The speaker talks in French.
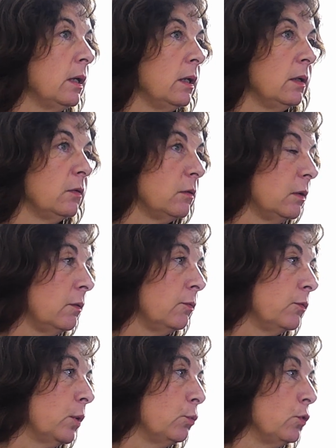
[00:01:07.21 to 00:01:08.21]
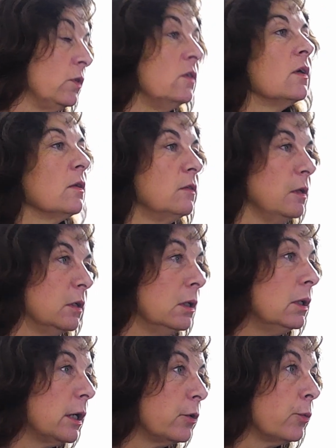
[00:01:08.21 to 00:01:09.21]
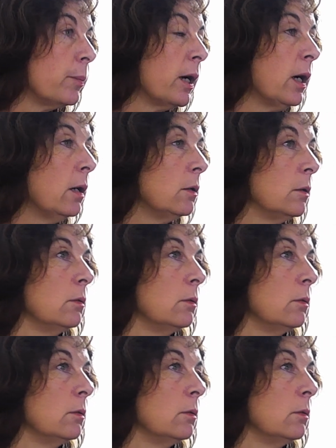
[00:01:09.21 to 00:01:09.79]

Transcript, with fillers: et ces formes de design thinking quelque part,